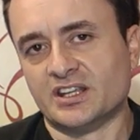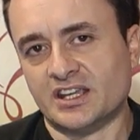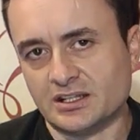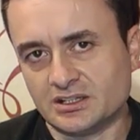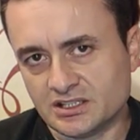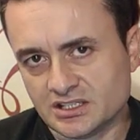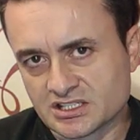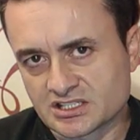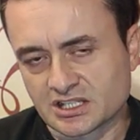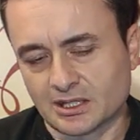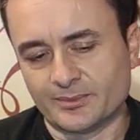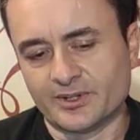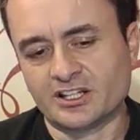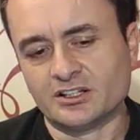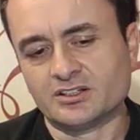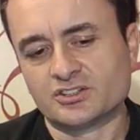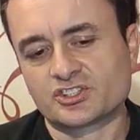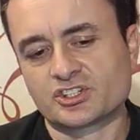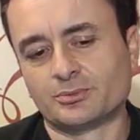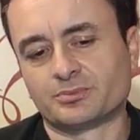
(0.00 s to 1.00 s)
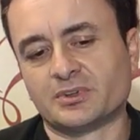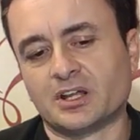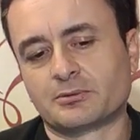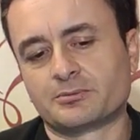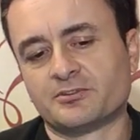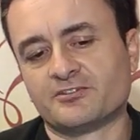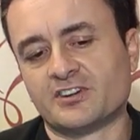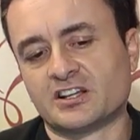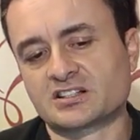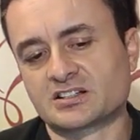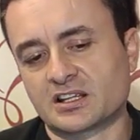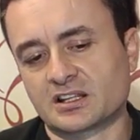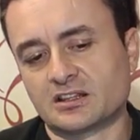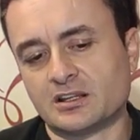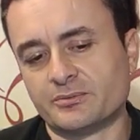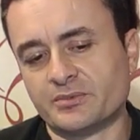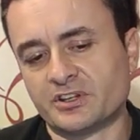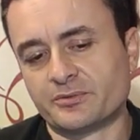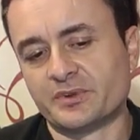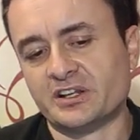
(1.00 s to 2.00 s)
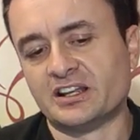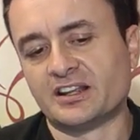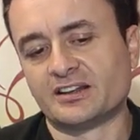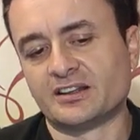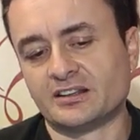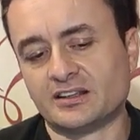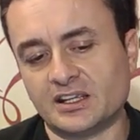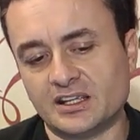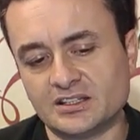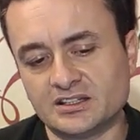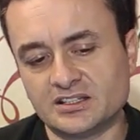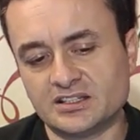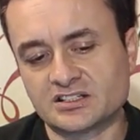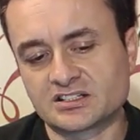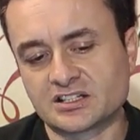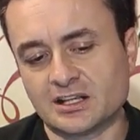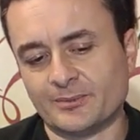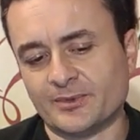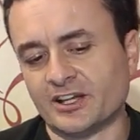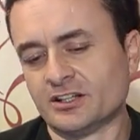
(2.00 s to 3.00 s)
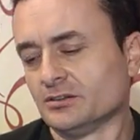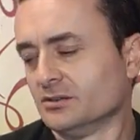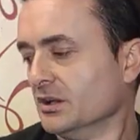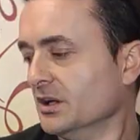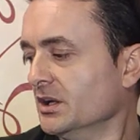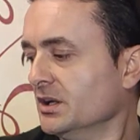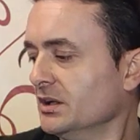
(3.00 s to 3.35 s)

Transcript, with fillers: Değdiği zaman çıplak bir vaziyette birbirlerine değdiği zaman